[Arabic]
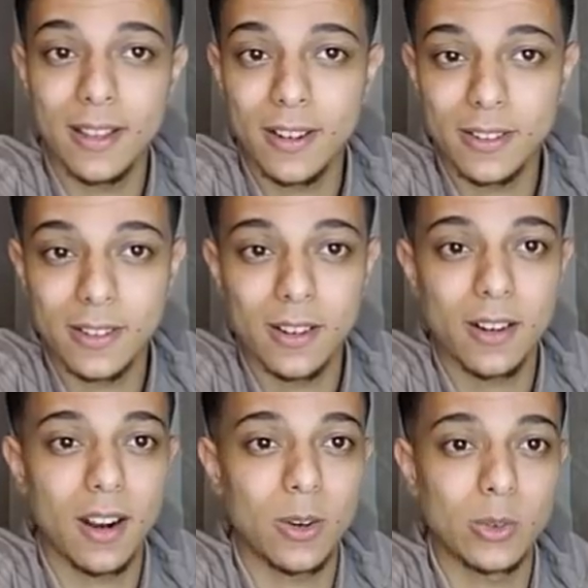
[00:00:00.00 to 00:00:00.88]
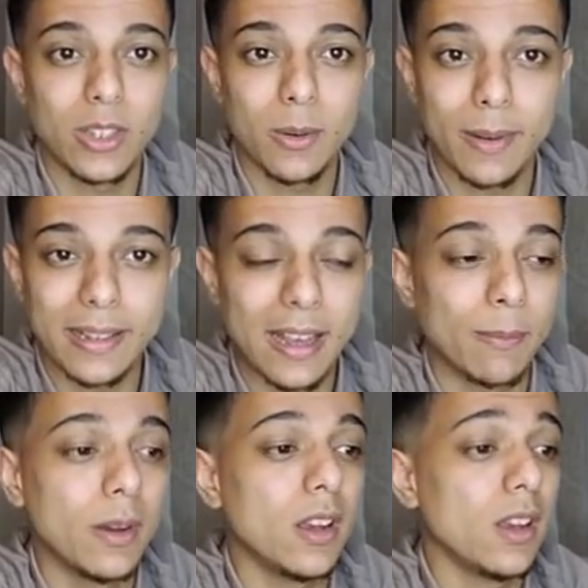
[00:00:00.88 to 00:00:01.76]
دير سير او دير
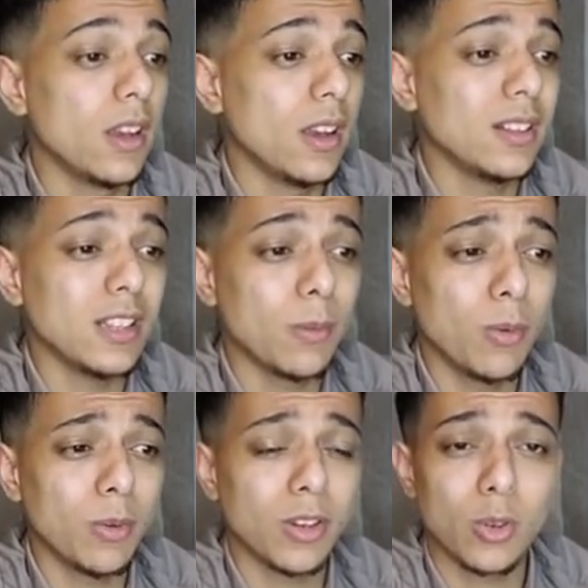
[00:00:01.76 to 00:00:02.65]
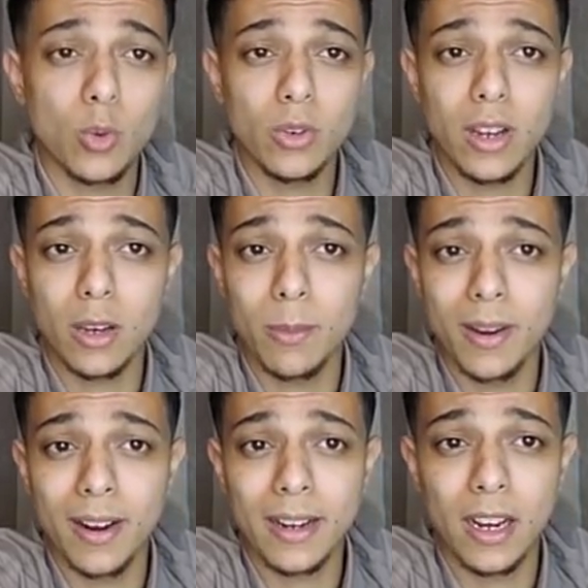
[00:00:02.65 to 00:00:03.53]
مدام انت ممكن يكون اللي
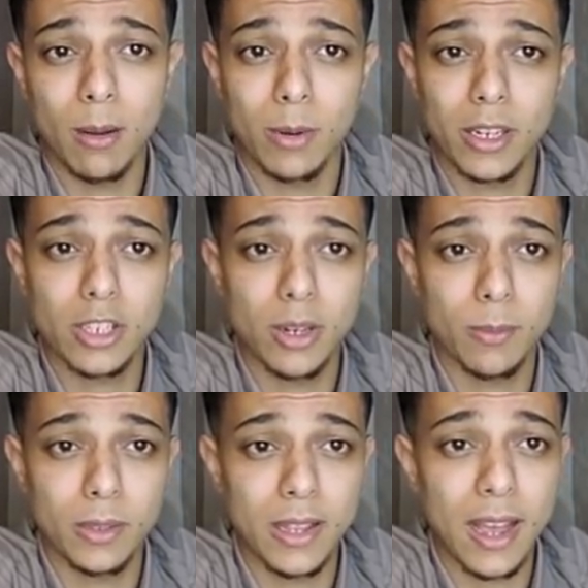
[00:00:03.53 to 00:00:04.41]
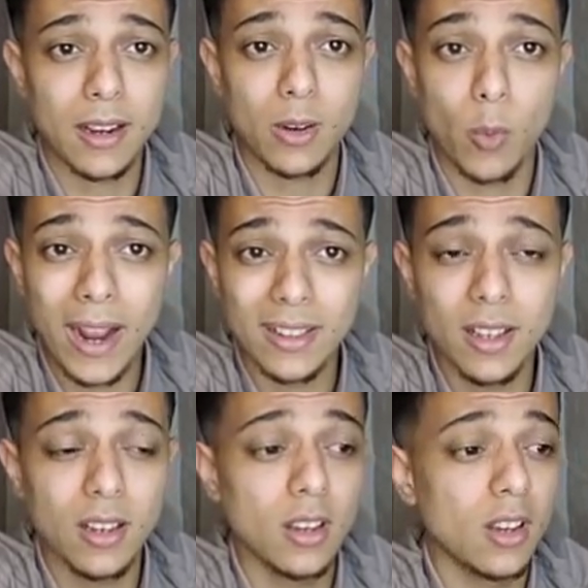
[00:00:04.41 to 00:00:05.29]
بيراجع الابلكيشن بتاعك
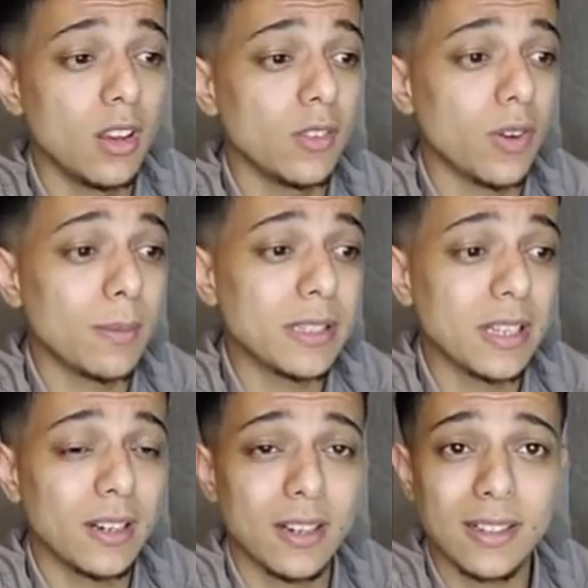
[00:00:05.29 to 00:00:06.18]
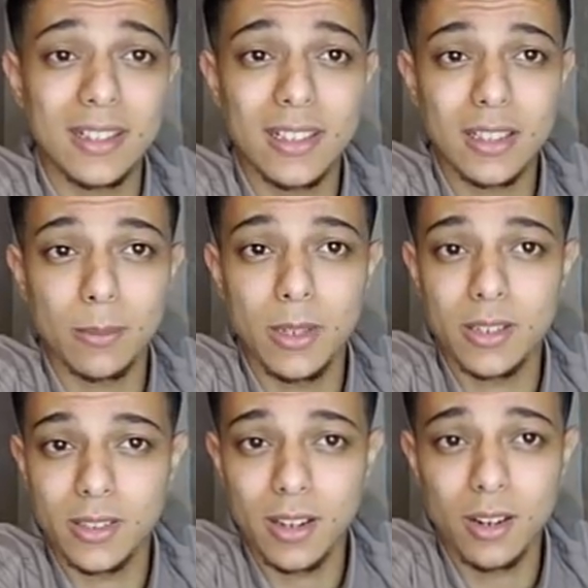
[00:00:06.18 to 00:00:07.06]
واحدة فمثلا انت تكتب
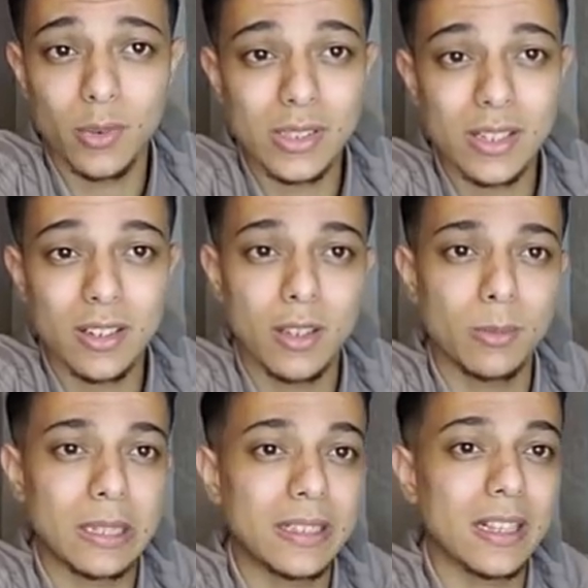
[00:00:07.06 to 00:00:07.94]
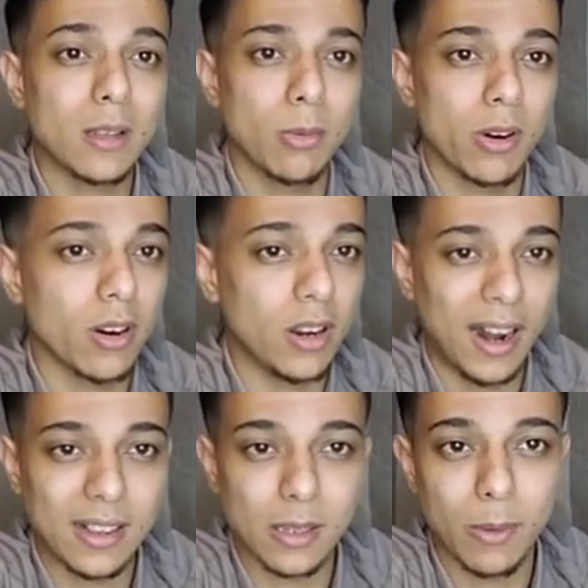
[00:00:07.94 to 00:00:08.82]
دير سر فالسر دي بتتكتب للراجل
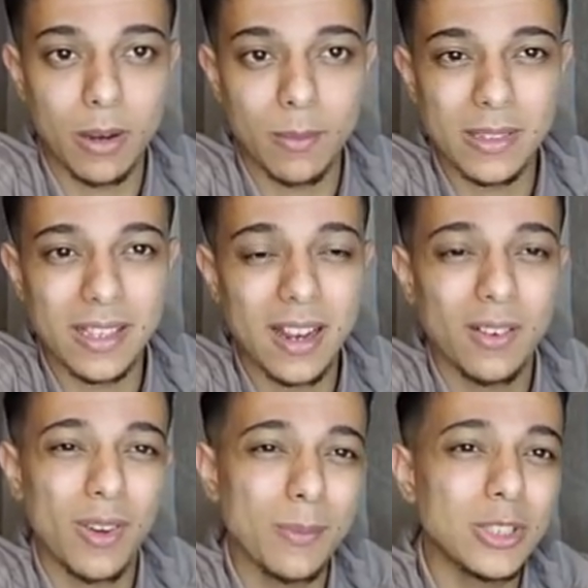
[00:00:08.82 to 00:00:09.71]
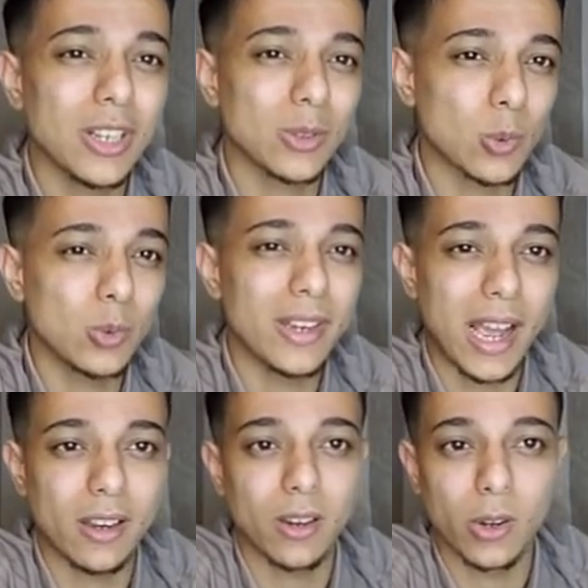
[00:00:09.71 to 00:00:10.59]
على سبيل المثال فمش هتكون
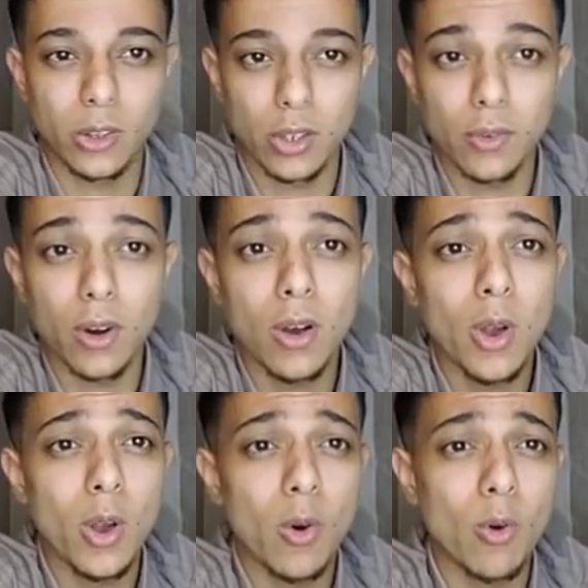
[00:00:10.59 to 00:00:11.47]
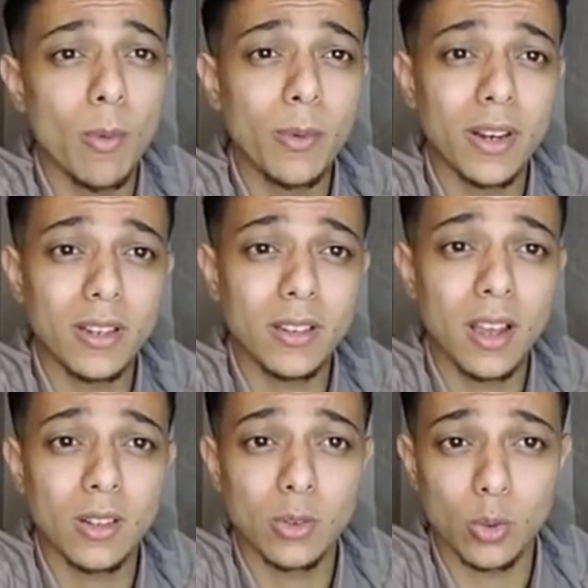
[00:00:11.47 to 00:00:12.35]
يعني لطيفة وممكن
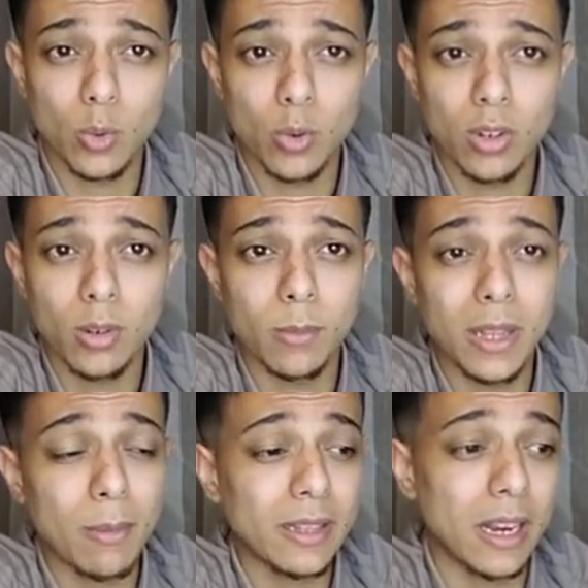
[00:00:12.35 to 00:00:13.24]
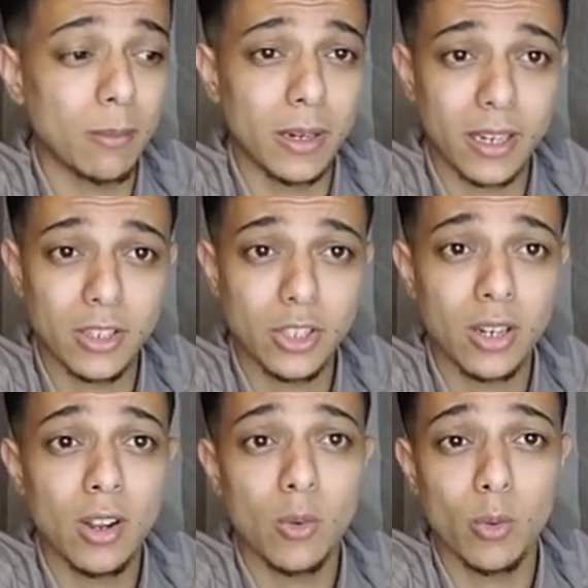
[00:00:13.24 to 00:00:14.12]
انت تكون بتبعت
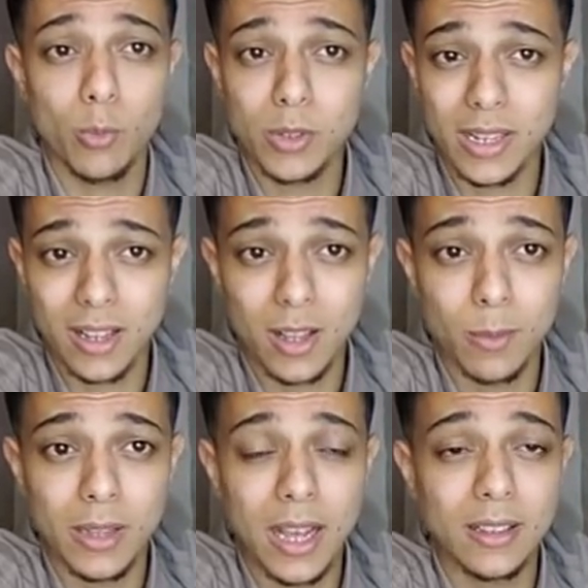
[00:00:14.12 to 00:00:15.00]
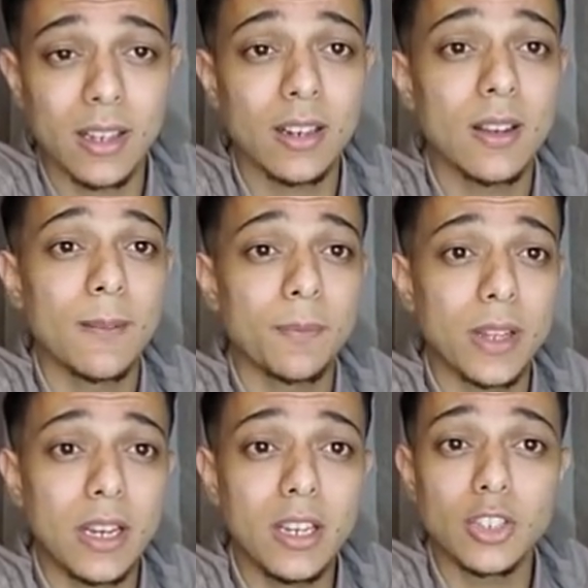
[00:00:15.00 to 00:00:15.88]
الابلكيشن والمستندات بتاعتك
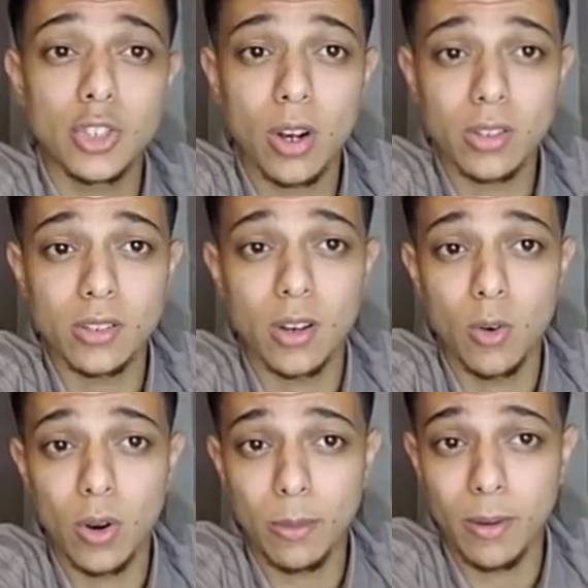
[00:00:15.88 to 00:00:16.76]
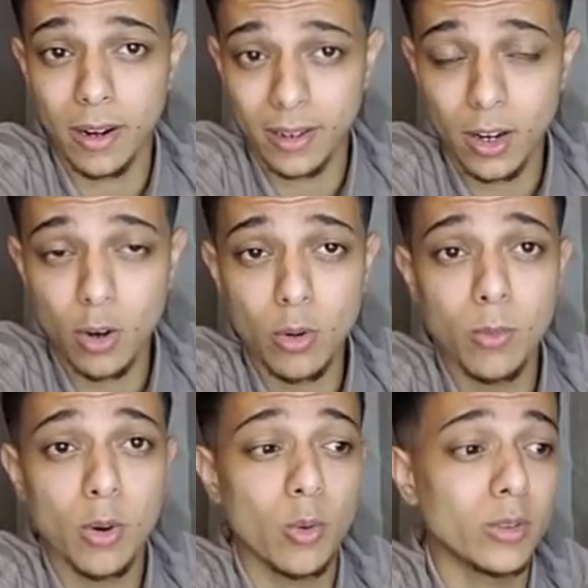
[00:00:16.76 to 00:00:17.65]
لشخص هو اللي
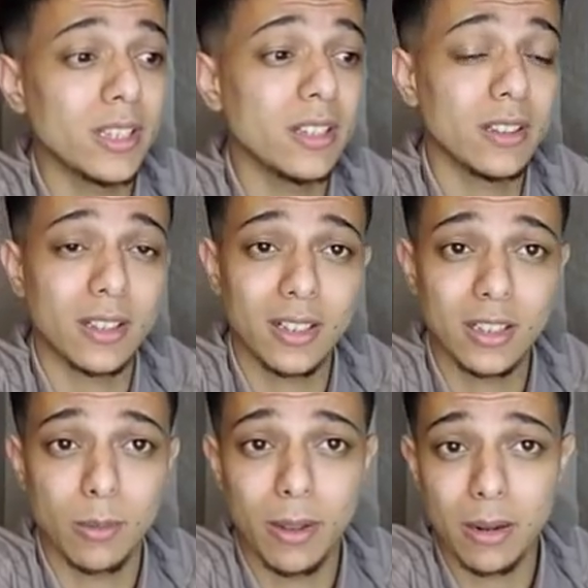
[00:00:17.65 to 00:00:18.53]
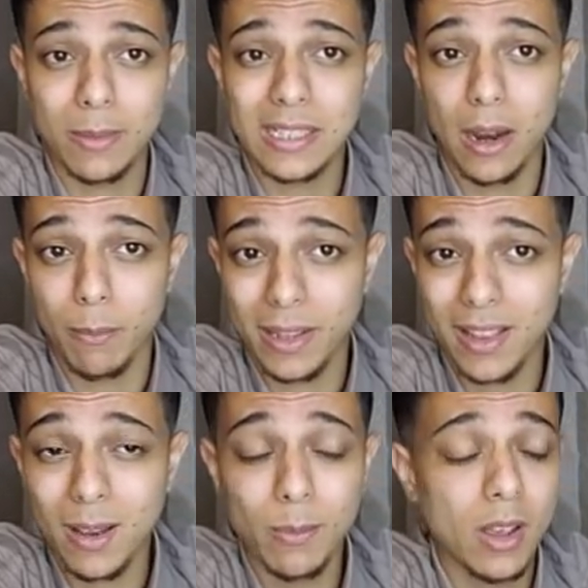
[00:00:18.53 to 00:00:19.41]
بيرجعهم وتيجي انت تكتب هنا مثلا
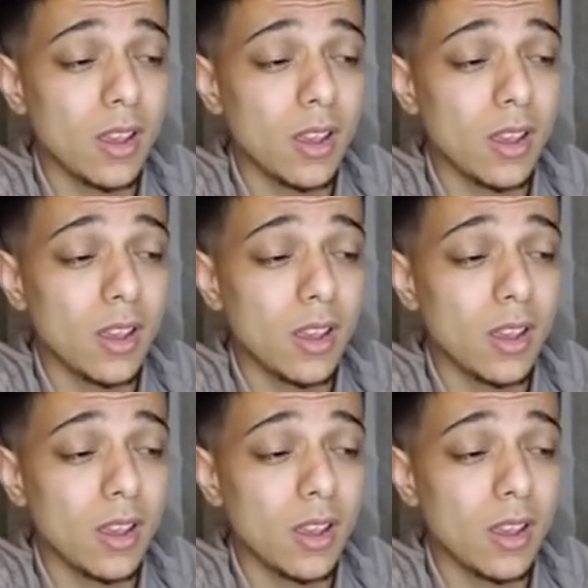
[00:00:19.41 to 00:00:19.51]
مدام